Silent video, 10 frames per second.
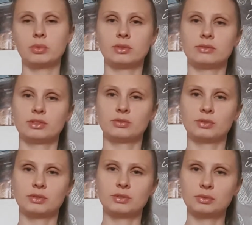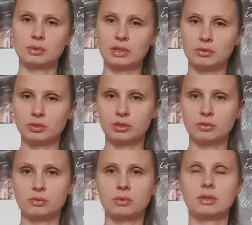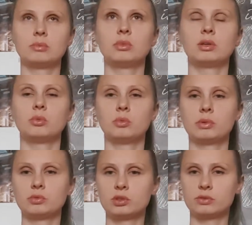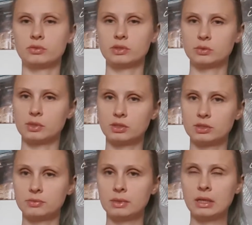ponieważ w końcu udało się mojemu mężowi wysłać